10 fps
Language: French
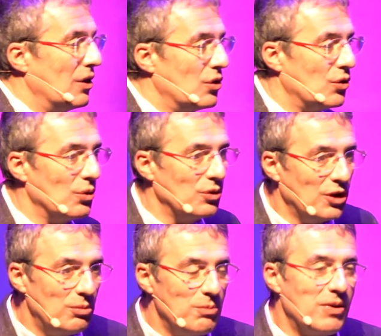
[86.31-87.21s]
Je
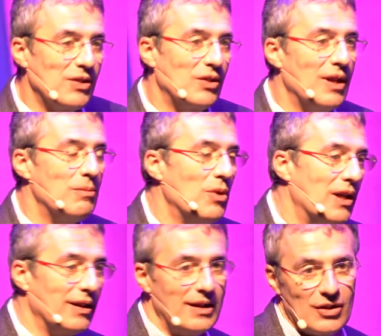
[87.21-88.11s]
contribue personnellement à
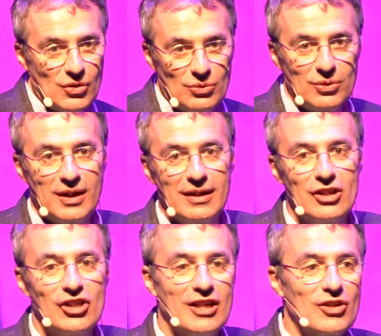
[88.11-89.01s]
la rédaction du cahier des
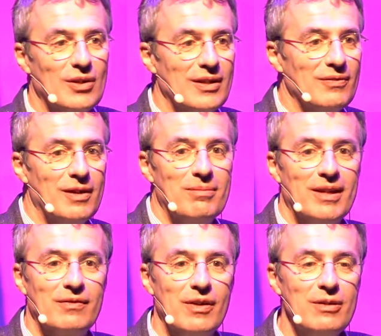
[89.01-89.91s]
charges de la nouvelle
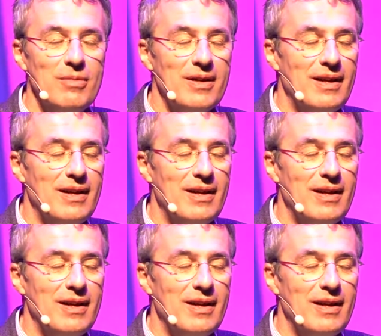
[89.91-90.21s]
plateforme